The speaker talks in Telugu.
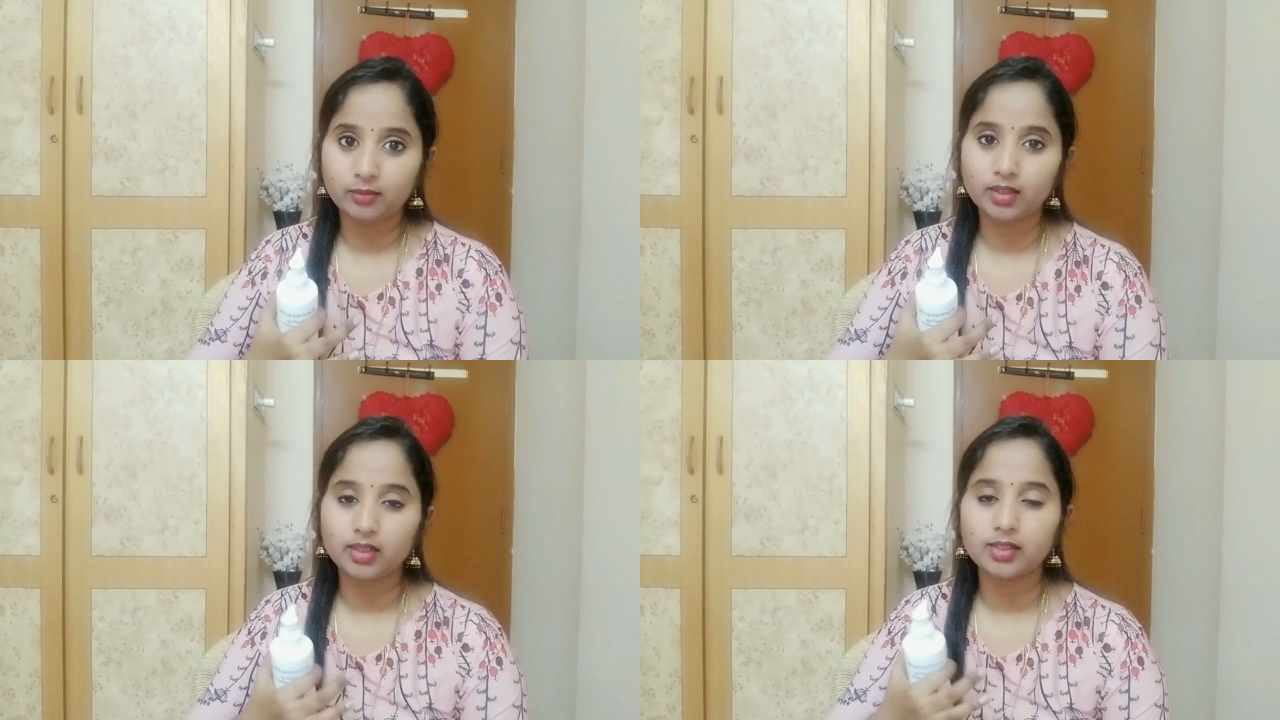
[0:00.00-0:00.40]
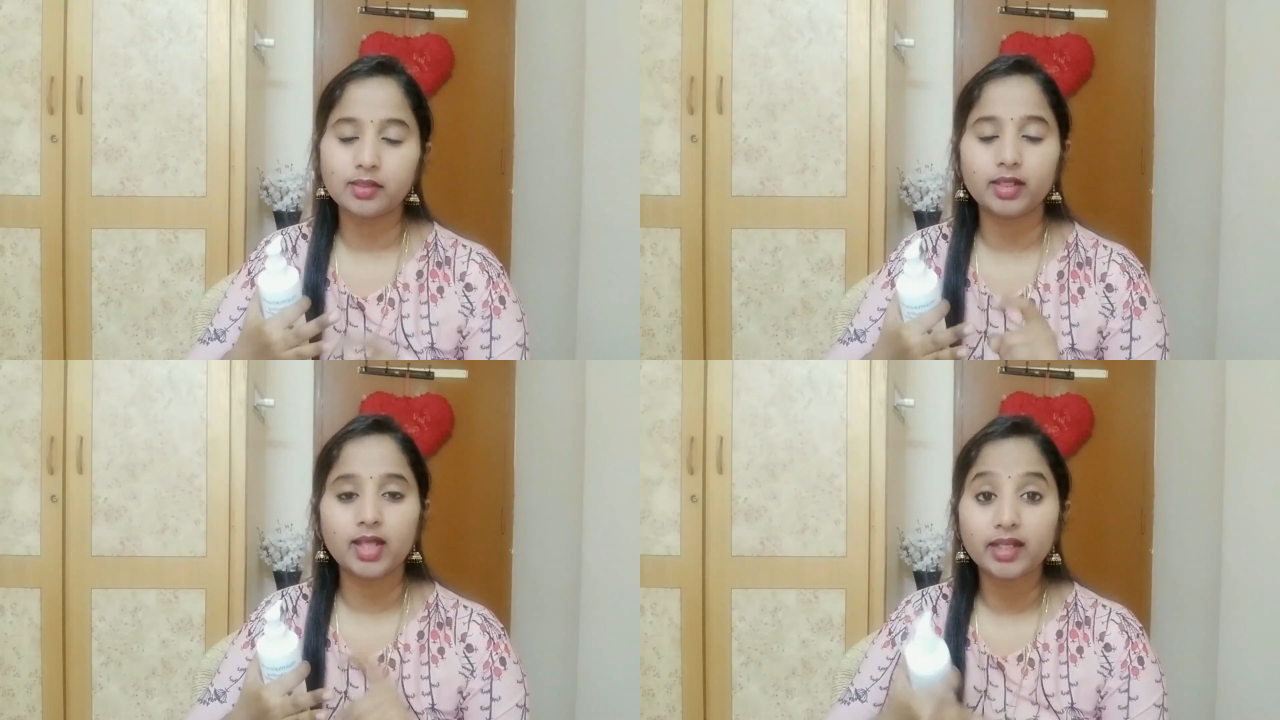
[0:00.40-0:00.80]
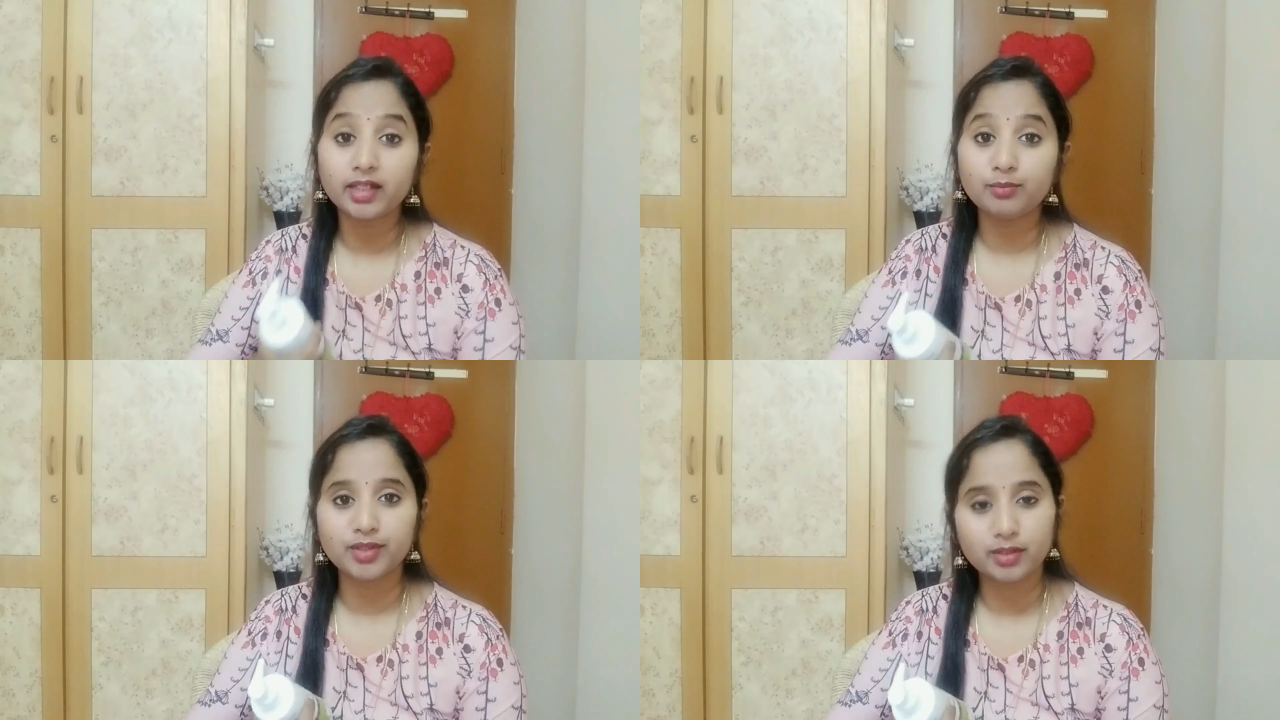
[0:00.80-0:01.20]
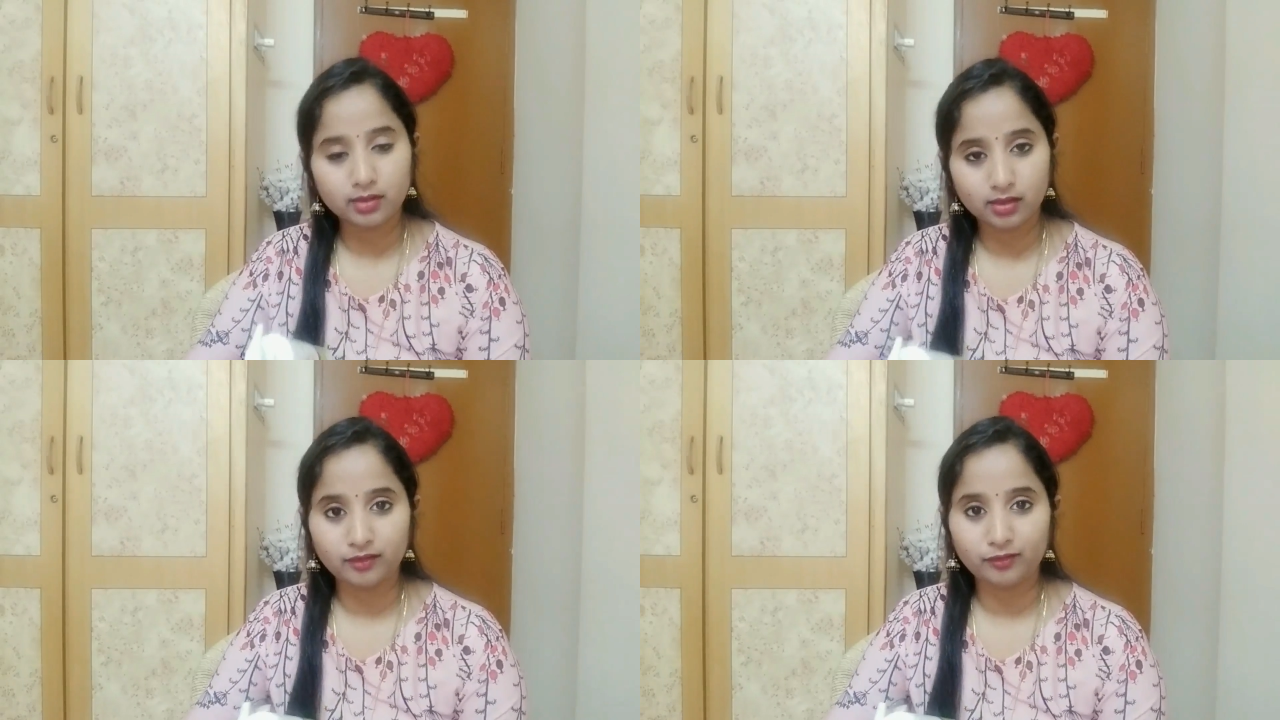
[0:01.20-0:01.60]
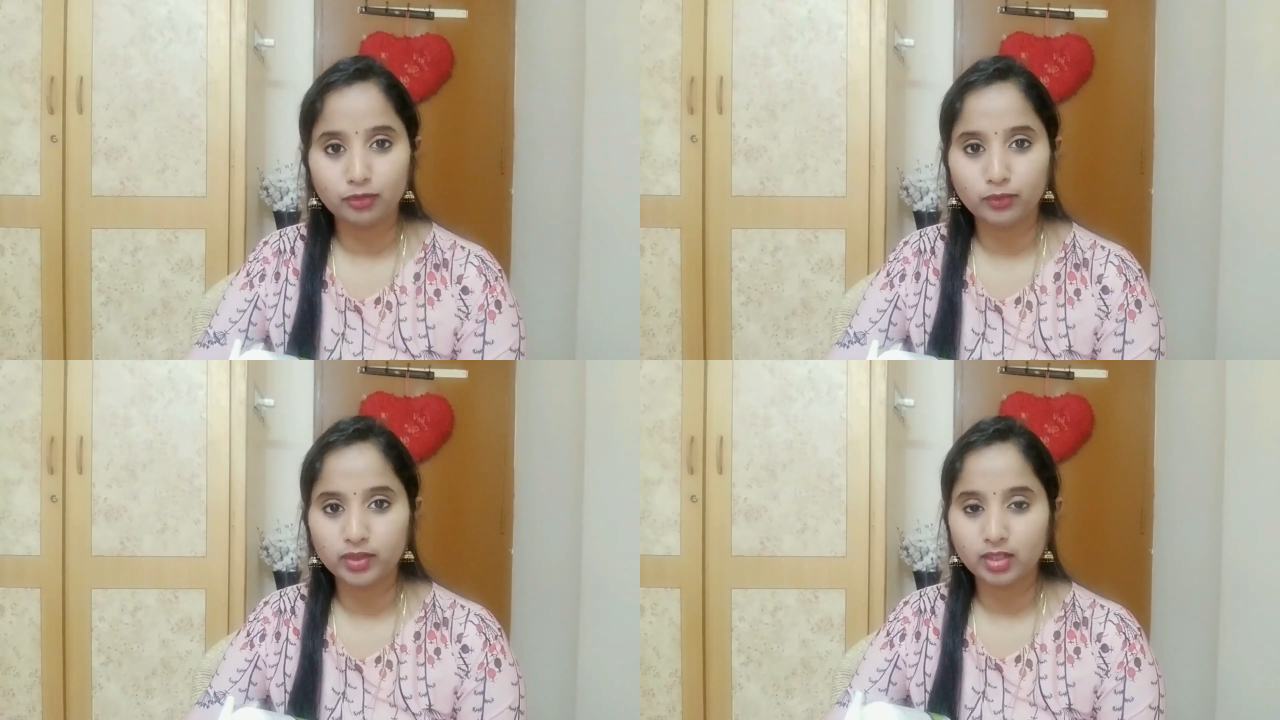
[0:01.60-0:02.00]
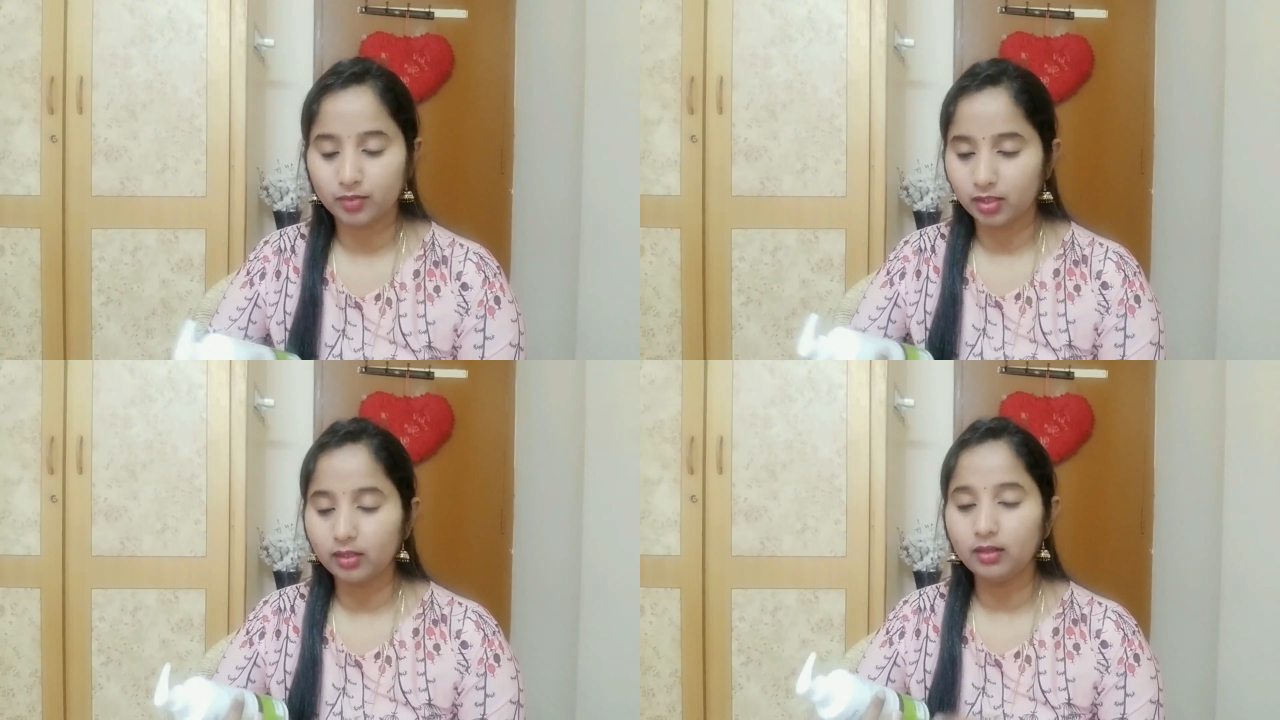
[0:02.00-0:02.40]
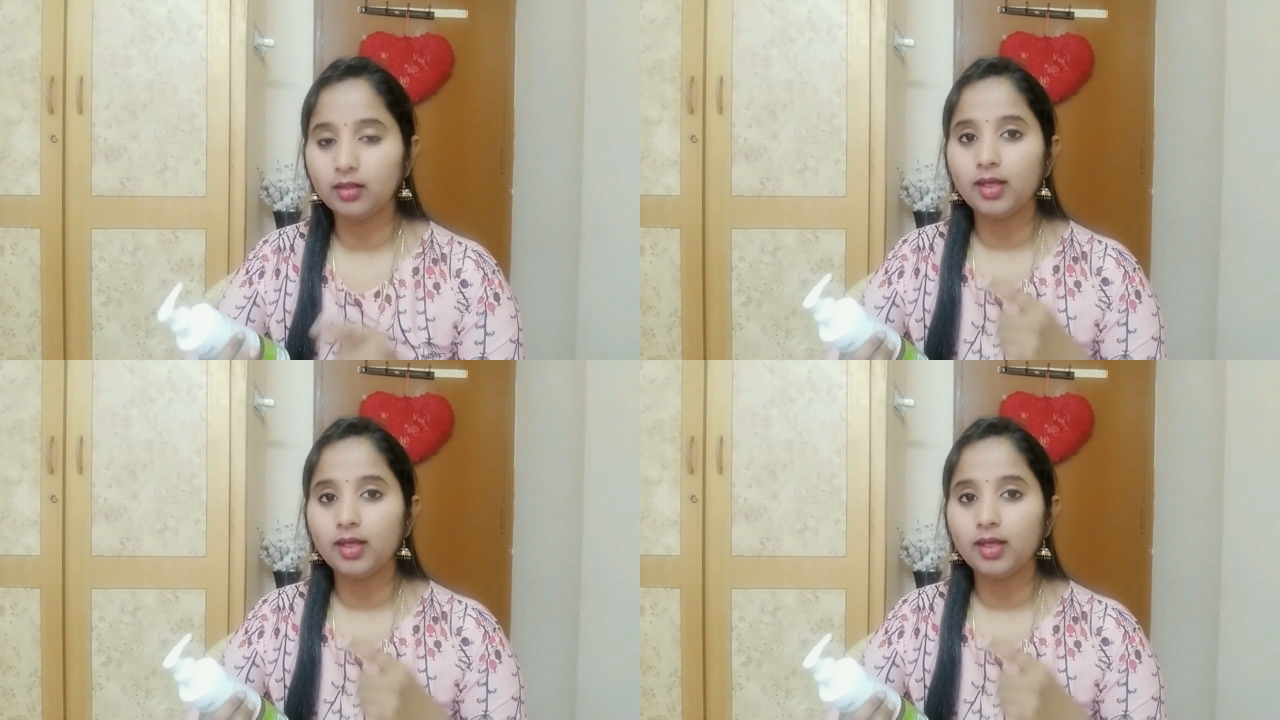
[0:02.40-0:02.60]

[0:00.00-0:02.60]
కెమికల్స్ అండ్ హండ్రెడ్ పర్సెంట్ సేఫ్ టు యూస్ అనమాట